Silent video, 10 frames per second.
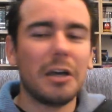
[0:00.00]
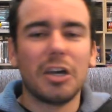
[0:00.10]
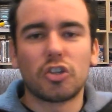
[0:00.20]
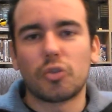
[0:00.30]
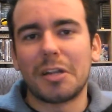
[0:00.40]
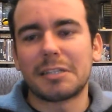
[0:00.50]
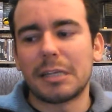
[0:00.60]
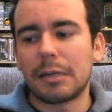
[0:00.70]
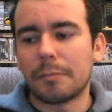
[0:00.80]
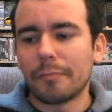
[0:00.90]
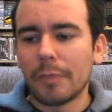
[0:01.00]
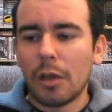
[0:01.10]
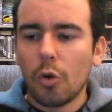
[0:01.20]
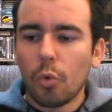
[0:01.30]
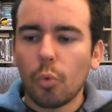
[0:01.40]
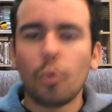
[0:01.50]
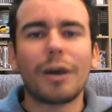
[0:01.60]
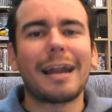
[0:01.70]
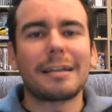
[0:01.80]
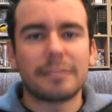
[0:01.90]
suele ser un
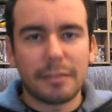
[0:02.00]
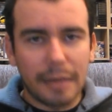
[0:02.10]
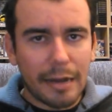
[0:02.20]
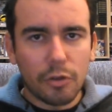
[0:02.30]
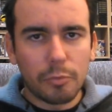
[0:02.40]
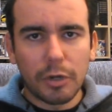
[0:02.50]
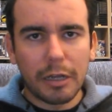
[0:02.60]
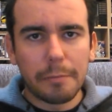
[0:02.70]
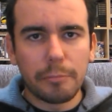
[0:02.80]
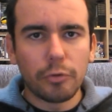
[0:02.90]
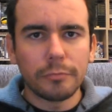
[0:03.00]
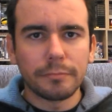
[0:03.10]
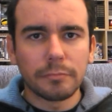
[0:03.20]
gran escenario, por ejemplo,